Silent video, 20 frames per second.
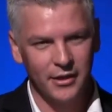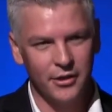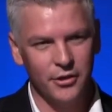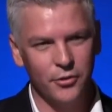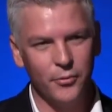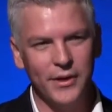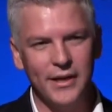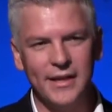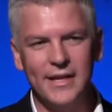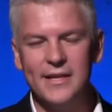
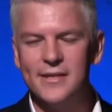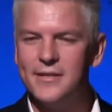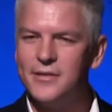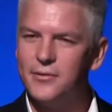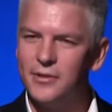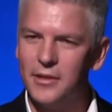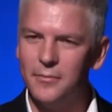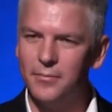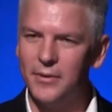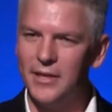No
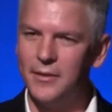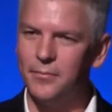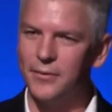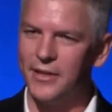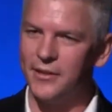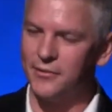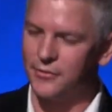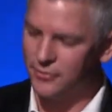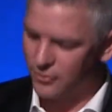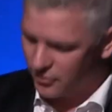início da
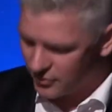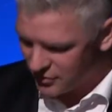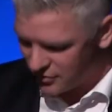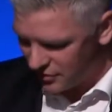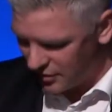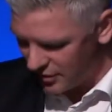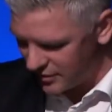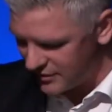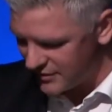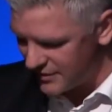Bíblia, todos
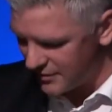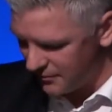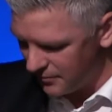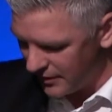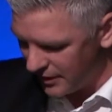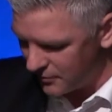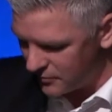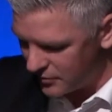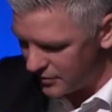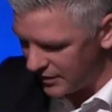nós
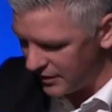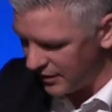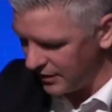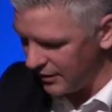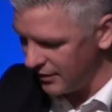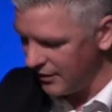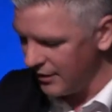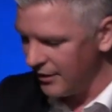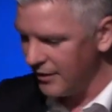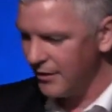sabemos
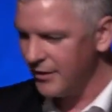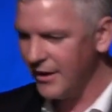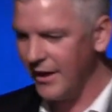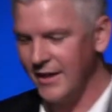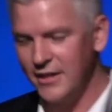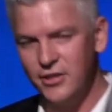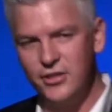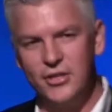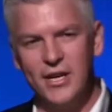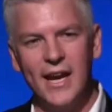que
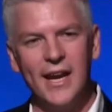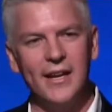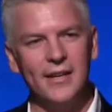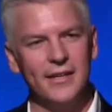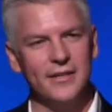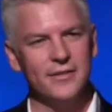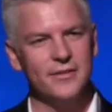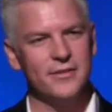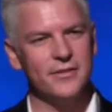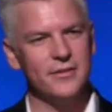em
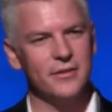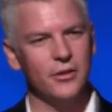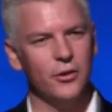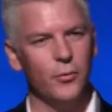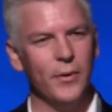Gênesis,